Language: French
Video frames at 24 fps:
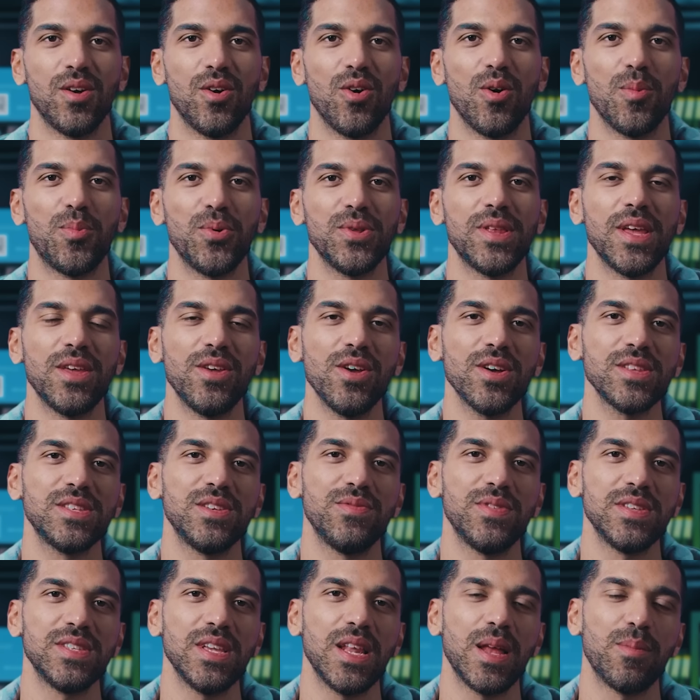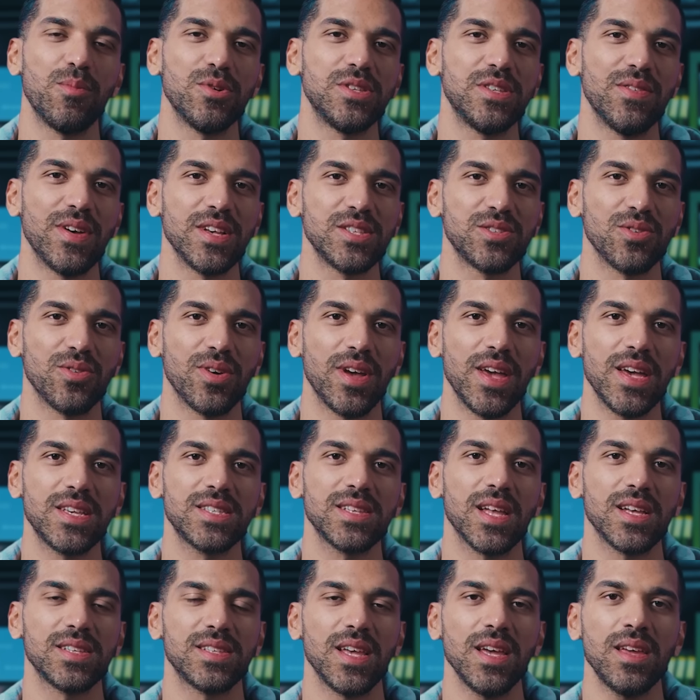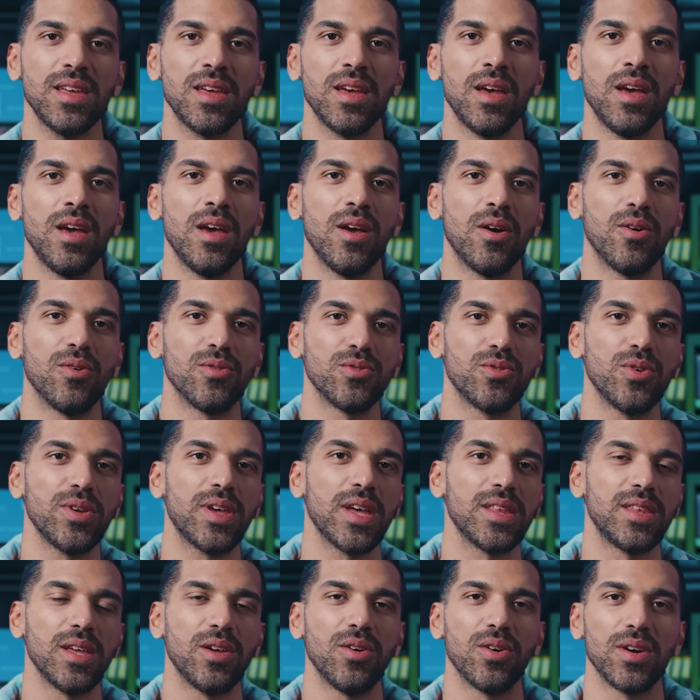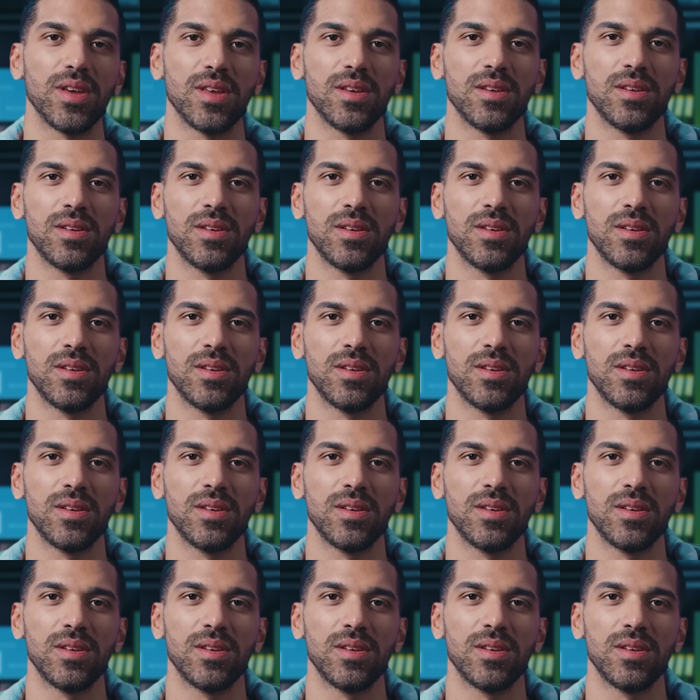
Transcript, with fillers: On peut d'ailleurs diviser la motivation extrinsèque en deux catégories.